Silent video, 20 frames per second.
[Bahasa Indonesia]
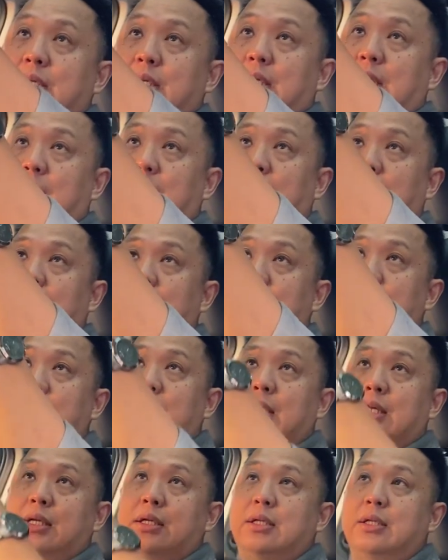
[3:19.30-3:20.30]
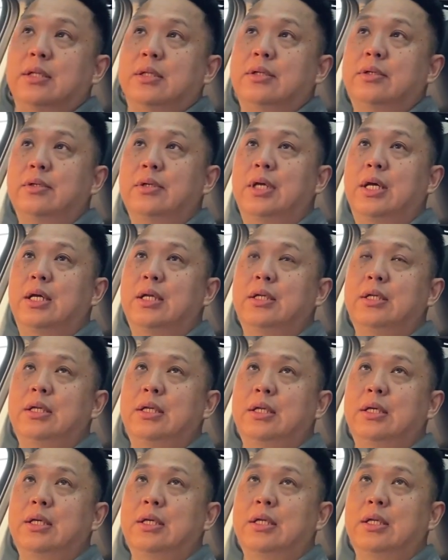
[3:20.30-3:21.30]
yang lainnya tuh ya
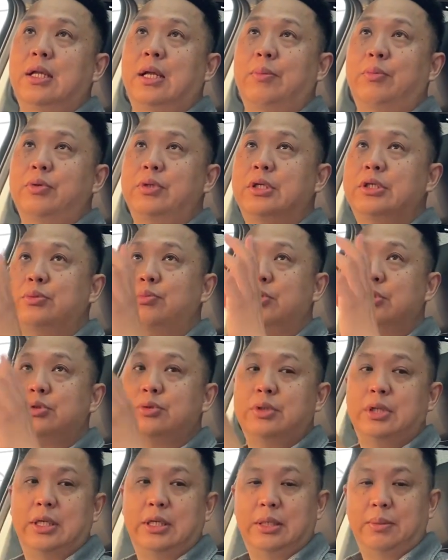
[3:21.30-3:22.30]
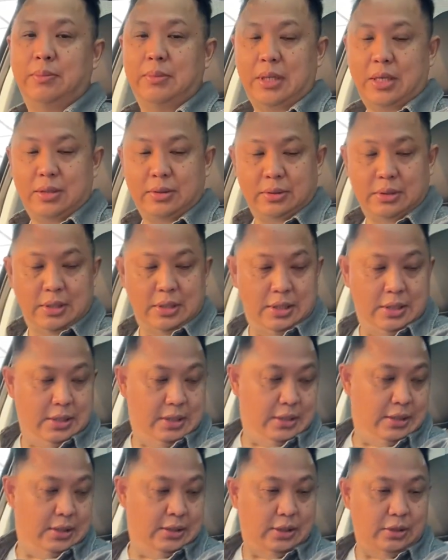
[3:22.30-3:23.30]
lampunya semua sudah dim out
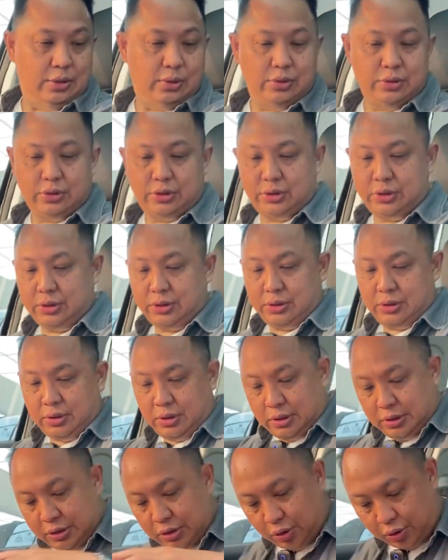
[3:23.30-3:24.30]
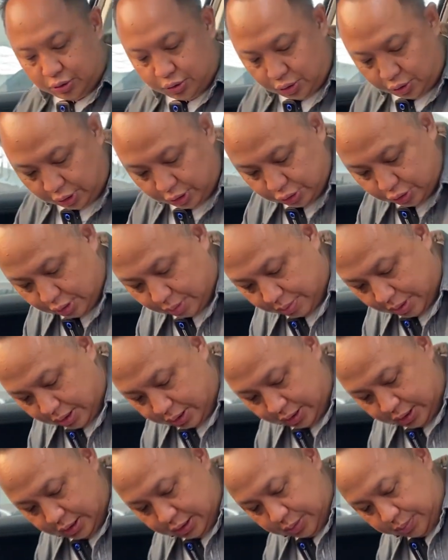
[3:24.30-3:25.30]
terus jok-joknya juga
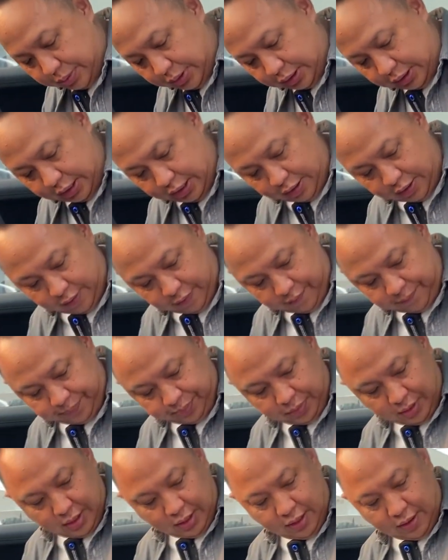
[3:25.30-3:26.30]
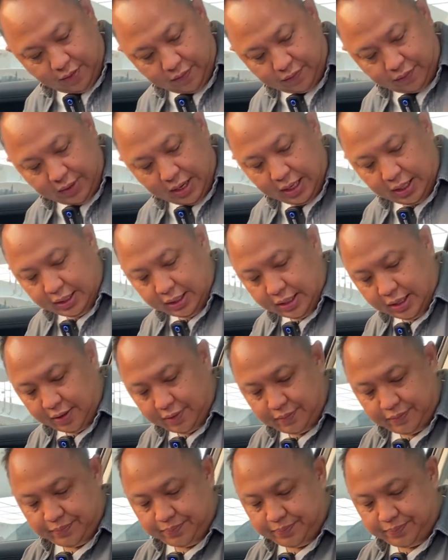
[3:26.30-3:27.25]
ini seperti flying ya